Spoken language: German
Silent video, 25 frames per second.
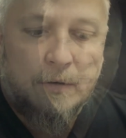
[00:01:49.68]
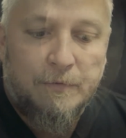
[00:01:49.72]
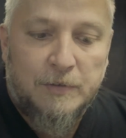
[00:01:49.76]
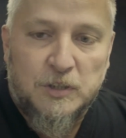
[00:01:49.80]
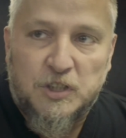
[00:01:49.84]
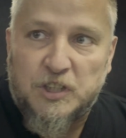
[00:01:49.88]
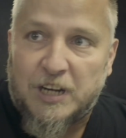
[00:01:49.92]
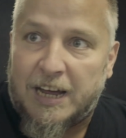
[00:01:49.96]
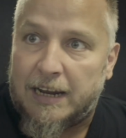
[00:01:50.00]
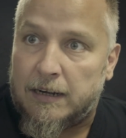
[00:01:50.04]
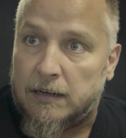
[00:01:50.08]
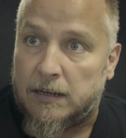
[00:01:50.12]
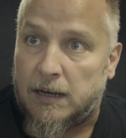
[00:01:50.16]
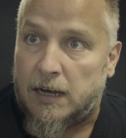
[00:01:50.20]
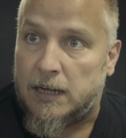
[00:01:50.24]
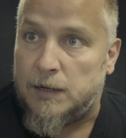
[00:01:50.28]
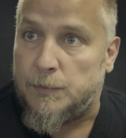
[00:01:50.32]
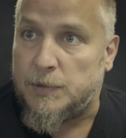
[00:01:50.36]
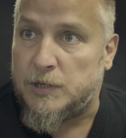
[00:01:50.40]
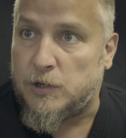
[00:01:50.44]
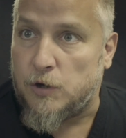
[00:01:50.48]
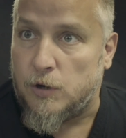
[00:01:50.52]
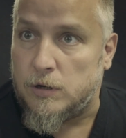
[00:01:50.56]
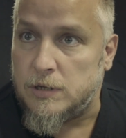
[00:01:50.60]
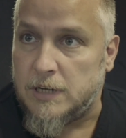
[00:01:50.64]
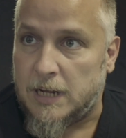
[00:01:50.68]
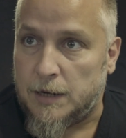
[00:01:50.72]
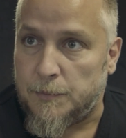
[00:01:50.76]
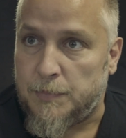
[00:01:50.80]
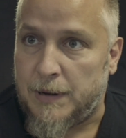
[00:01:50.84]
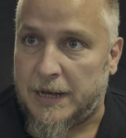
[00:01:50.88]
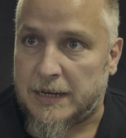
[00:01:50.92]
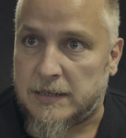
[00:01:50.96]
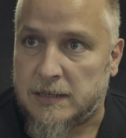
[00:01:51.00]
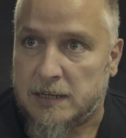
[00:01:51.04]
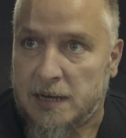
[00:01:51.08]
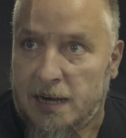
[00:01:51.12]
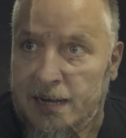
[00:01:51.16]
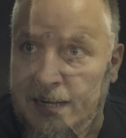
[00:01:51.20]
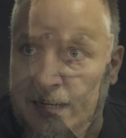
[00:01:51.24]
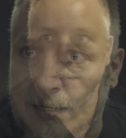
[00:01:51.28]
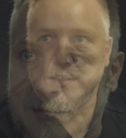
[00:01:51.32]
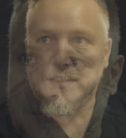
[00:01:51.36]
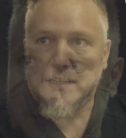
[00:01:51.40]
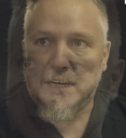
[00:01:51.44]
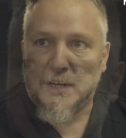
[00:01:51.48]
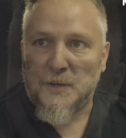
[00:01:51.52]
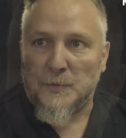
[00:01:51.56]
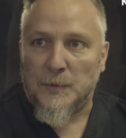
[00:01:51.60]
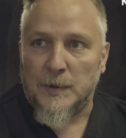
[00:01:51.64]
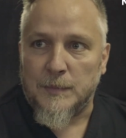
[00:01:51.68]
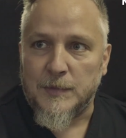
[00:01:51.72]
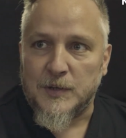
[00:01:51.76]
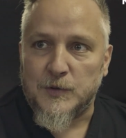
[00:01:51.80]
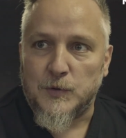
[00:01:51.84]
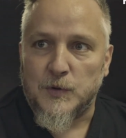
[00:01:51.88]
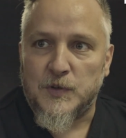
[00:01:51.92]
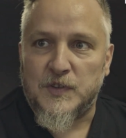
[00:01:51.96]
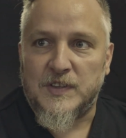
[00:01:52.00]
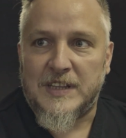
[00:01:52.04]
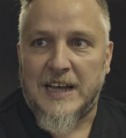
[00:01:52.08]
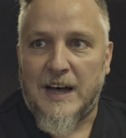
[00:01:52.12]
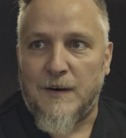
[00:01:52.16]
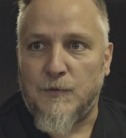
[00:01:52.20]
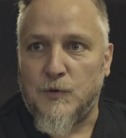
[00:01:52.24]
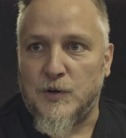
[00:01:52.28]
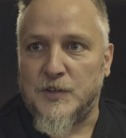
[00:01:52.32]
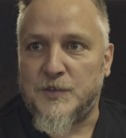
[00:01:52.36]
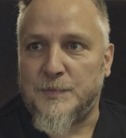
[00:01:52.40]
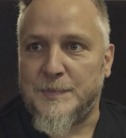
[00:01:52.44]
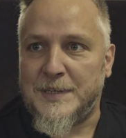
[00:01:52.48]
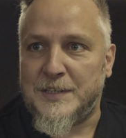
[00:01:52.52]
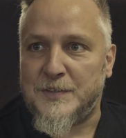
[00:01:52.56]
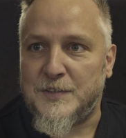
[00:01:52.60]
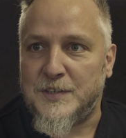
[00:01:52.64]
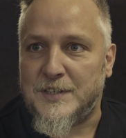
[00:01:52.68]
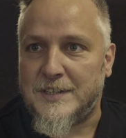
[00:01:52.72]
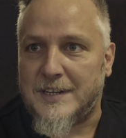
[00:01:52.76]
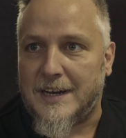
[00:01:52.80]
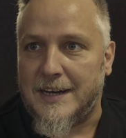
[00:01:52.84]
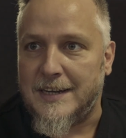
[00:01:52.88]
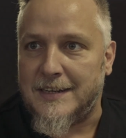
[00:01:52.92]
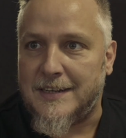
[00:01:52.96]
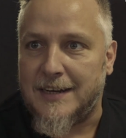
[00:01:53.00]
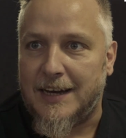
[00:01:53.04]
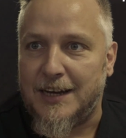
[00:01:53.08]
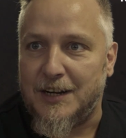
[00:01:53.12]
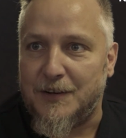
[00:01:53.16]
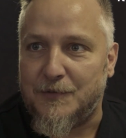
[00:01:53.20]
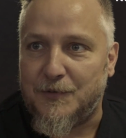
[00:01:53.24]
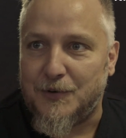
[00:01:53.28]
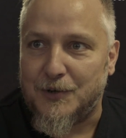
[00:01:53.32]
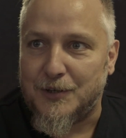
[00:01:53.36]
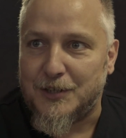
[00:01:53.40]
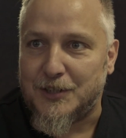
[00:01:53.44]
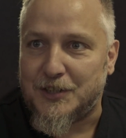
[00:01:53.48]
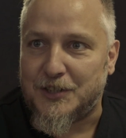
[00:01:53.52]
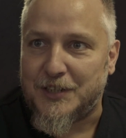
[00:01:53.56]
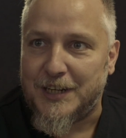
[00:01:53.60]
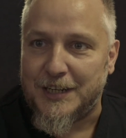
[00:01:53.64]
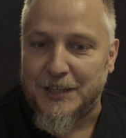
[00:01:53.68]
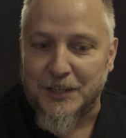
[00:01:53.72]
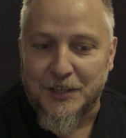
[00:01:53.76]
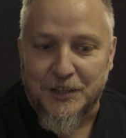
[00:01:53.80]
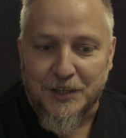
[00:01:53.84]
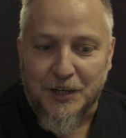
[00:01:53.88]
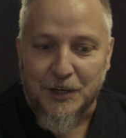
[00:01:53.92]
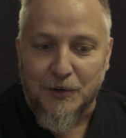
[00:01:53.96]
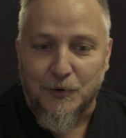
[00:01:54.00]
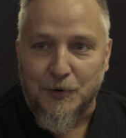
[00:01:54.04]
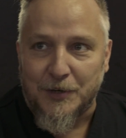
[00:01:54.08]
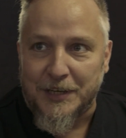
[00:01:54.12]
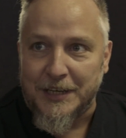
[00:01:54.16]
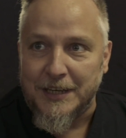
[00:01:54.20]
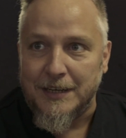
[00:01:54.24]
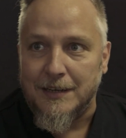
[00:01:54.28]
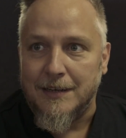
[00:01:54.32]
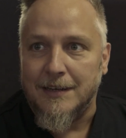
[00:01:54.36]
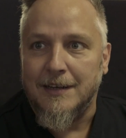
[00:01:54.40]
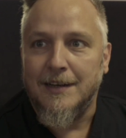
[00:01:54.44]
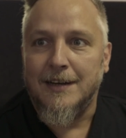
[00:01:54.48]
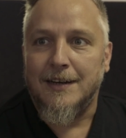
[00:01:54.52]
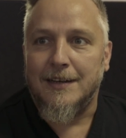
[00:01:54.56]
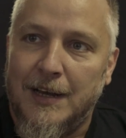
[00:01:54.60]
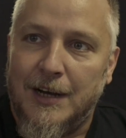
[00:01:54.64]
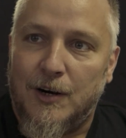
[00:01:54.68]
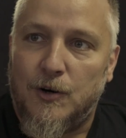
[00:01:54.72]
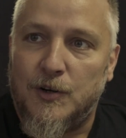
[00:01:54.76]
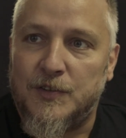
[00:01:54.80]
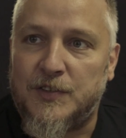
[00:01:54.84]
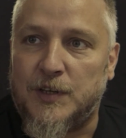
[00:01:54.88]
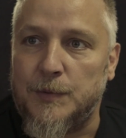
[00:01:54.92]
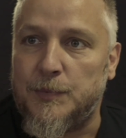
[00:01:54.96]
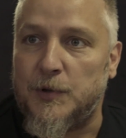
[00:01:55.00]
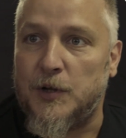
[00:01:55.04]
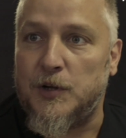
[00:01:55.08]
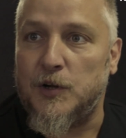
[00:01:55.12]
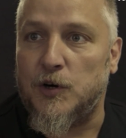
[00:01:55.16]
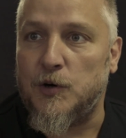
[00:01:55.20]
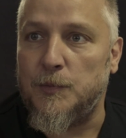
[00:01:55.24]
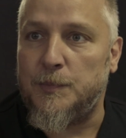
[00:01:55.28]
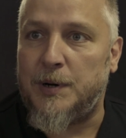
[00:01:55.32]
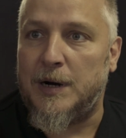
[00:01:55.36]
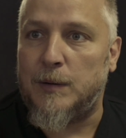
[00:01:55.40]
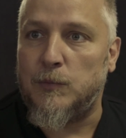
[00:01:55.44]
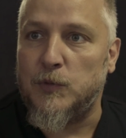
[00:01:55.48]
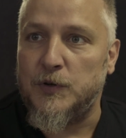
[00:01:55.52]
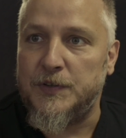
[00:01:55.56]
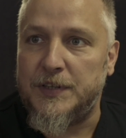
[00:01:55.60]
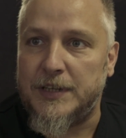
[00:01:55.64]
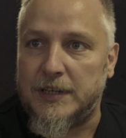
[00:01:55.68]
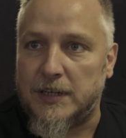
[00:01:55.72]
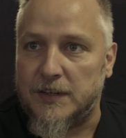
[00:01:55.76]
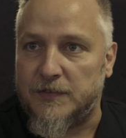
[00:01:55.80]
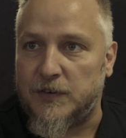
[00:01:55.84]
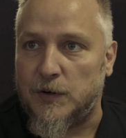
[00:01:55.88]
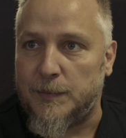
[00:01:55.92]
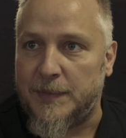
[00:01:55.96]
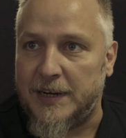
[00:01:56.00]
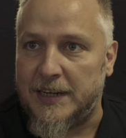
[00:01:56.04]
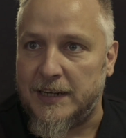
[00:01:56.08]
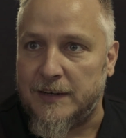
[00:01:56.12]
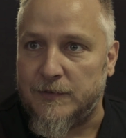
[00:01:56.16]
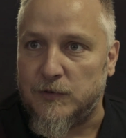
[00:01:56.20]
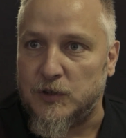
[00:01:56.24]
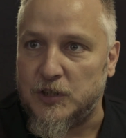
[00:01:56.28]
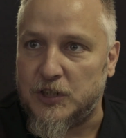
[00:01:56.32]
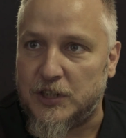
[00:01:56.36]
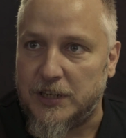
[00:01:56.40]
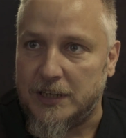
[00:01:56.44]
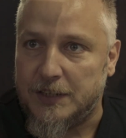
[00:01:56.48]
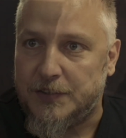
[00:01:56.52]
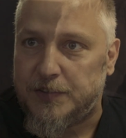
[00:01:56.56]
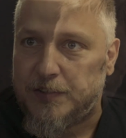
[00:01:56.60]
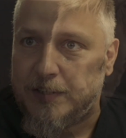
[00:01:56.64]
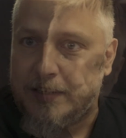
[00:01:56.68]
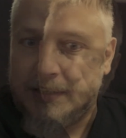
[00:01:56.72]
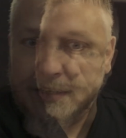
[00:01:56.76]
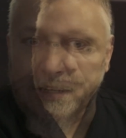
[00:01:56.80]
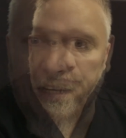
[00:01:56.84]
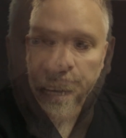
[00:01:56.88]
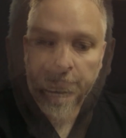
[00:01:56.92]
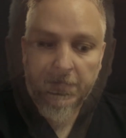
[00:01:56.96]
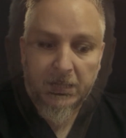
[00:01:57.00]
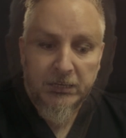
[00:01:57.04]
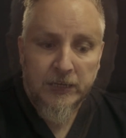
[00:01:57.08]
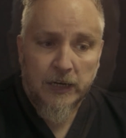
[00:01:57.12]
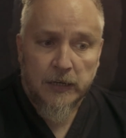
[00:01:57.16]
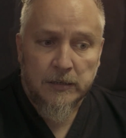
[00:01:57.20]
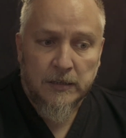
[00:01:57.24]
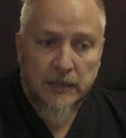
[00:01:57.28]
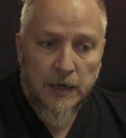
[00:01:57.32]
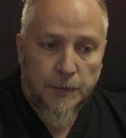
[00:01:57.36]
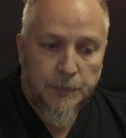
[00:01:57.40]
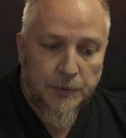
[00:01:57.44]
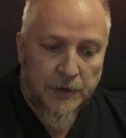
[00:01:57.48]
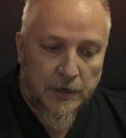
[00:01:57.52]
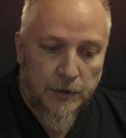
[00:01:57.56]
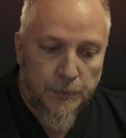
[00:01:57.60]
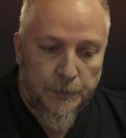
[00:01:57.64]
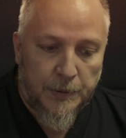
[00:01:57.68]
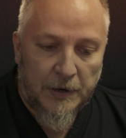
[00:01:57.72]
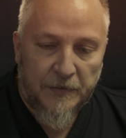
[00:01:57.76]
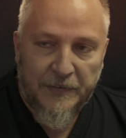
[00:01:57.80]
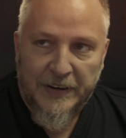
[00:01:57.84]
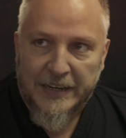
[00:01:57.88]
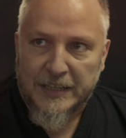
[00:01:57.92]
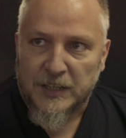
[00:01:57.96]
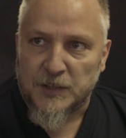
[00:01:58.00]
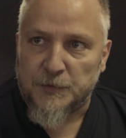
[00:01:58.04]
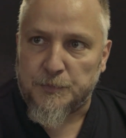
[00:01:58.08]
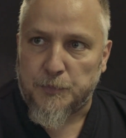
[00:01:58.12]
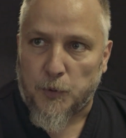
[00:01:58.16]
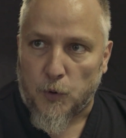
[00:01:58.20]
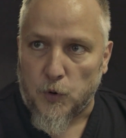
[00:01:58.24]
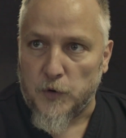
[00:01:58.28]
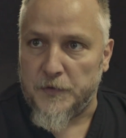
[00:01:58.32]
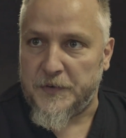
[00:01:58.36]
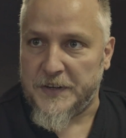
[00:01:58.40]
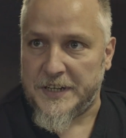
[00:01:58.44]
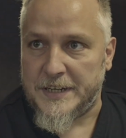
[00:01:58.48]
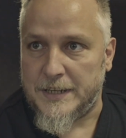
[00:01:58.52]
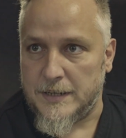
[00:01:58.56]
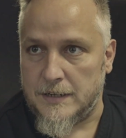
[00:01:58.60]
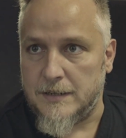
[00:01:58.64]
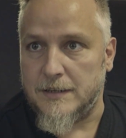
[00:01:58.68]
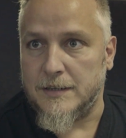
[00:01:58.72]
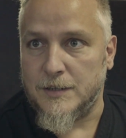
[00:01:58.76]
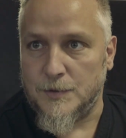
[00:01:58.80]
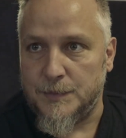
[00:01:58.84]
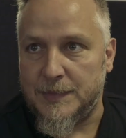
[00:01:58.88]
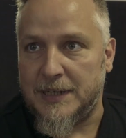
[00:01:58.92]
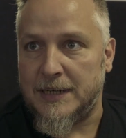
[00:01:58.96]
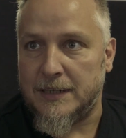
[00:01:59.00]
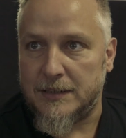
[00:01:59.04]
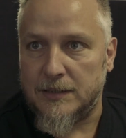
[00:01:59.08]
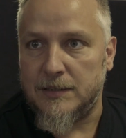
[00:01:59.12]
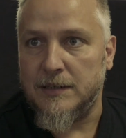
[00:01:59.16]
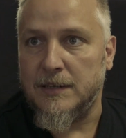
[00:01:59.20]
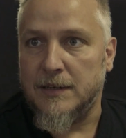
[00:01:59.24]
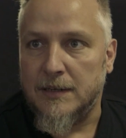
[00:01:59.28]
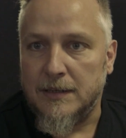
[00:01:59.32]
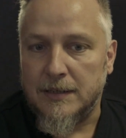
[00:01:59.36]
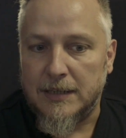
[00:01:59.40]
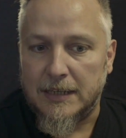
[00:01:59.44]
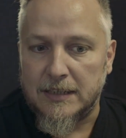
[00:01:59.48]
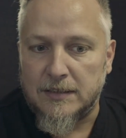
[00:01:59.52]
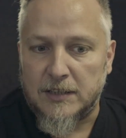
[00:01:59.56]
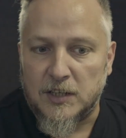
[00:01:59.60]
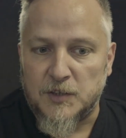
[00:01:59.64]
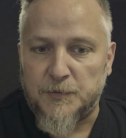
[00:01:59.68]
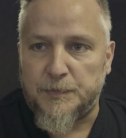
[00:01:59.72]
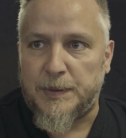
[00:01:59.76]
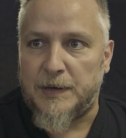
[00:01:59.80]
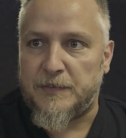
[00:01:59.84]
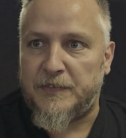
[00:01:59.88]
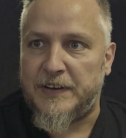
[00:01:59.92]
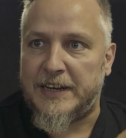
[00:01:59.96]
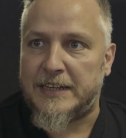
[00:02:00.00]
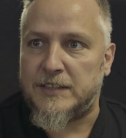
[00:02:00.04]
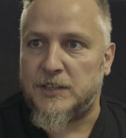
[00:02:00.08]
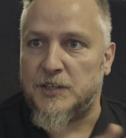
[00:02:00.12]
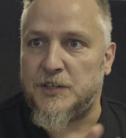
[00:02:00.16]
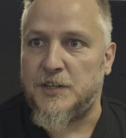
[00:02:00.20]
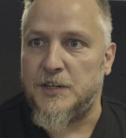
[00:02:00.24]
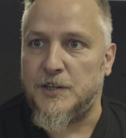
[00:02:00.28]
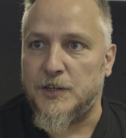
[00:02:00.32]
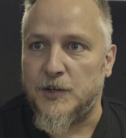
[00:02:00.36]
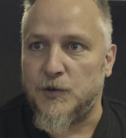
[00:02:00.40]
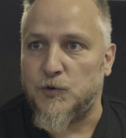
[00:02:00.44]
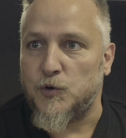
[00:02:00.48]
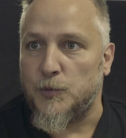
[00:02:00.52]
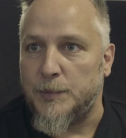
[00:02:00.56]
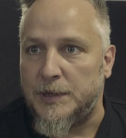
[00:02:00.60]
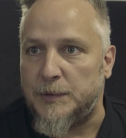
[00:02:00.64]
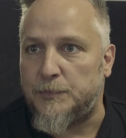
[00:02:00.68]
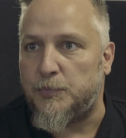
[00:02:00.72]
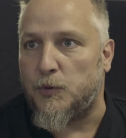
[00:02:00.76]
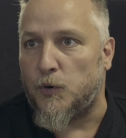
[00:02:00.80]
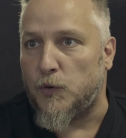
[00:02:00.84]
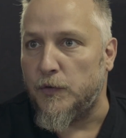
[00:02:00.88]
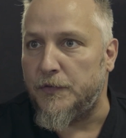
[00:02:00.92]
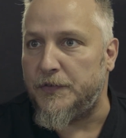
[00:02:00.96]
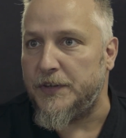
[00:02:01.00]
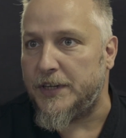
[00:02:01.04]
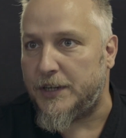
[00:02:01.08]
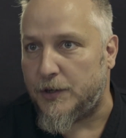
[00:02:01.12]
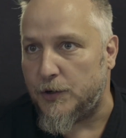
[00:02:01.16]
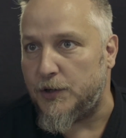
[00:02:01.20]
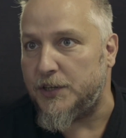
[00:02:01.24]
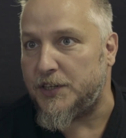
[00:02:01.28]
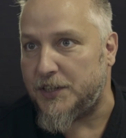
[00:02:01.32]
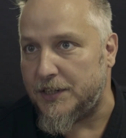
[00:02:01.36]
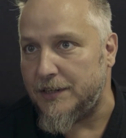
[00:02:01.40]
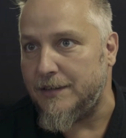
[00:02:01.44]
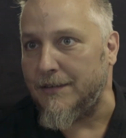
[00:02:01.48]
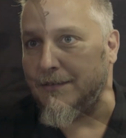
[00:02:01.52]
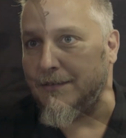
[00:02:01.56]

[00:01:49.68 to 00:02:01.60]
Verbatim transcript: Ähm, wir starten gerade mit Kochen an Plug 3. Ich hatte mir immer so Star Wars-mäßig drei Teile vorgestellt, die Trilogie. Und es gibt auch noch ein paar Musiker von meiner Wunschliste. Ja, ich habe äh, perfektes Profi-Dinner gemacht. Mhm. Das ist das perfekte Dinner nur mit Profiköchen.